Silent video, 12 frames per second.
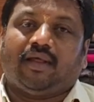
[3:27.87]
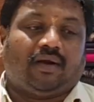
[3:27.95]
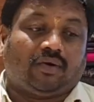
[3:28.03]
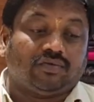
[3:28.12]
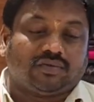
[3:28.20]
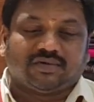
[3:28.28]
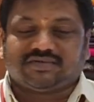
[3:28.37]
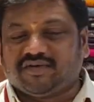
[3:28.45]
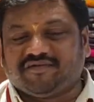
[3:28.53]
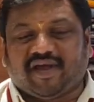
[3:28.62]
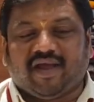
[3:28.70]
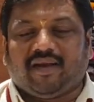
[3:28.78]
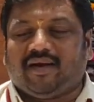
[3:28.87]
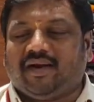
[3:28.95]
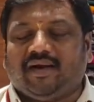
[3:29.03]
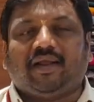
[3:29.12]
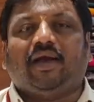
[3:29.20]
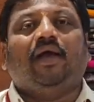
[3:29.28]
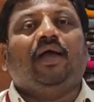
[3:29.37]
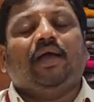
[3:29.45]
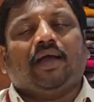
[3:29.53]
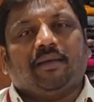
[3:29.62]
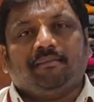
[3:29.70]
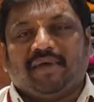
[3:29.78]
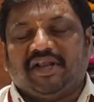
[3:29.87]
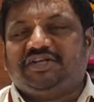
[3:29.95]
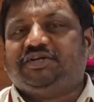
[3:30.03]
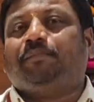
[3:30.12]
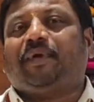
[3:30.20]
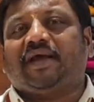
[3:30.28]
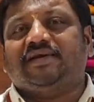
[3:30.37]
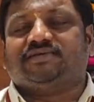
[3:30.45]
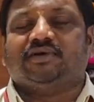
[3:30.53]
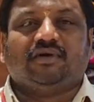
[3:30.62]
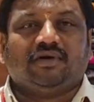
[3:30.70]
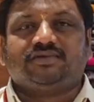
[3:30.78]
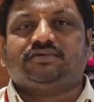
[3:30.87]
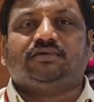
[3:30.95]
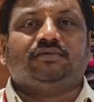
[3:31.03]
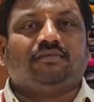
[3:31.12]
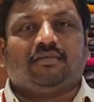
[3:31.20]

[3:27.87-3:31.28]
కదా టూ థౌజండ్ ఫైవ్ హండ్రెడ్ అంటే మంచి ప్రైస్ ఈరోజు